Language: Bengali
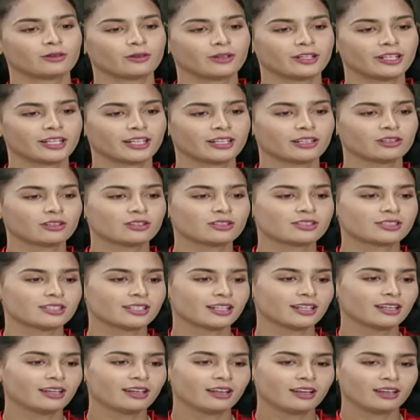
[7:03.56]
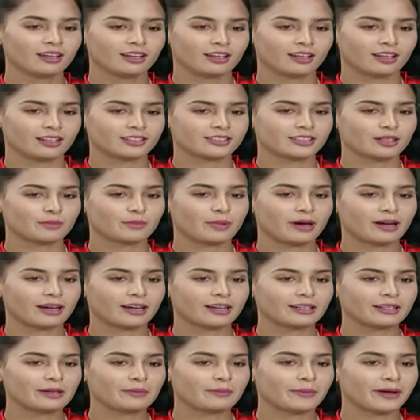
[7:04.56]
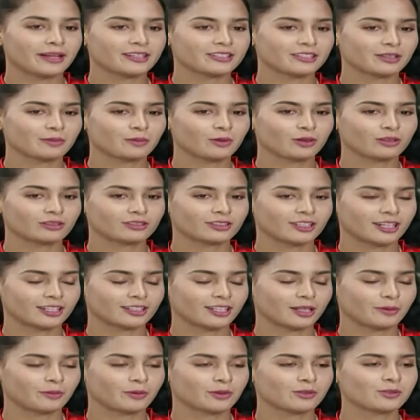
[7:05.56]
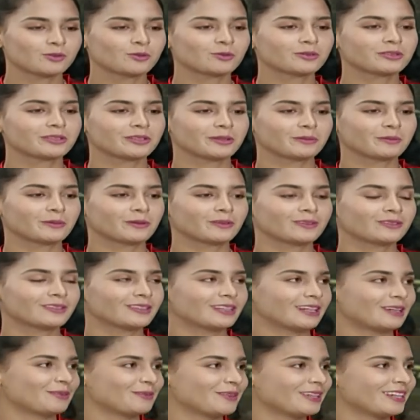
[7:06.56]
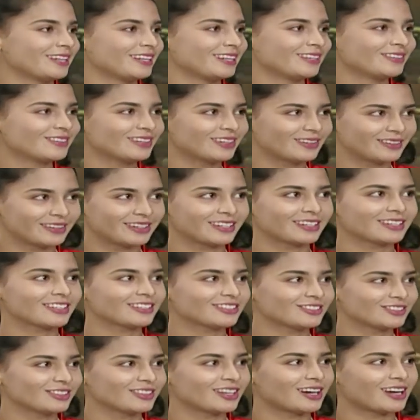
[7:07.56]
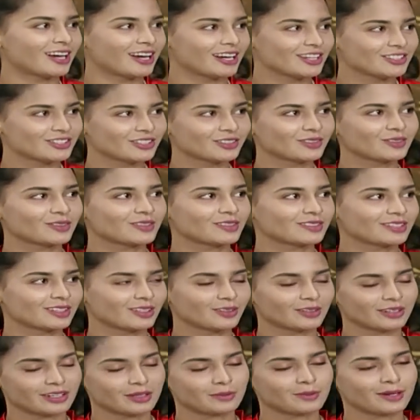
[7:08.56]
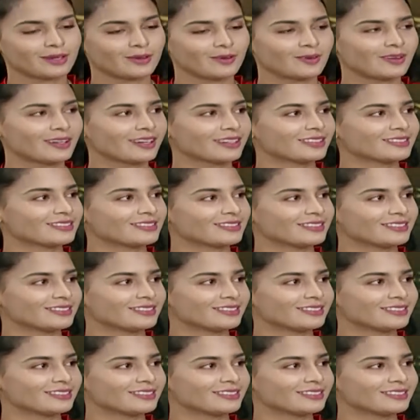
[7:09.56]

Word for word: ওইখানে হচ্ছে যে বাঙালি মাছের ভর্তা তারপরে সুটকি ভর্তা আমার আচ্ছা। এগুলো অনেক কিছু আয়োজন করছিল অনেক ভালো লাগছে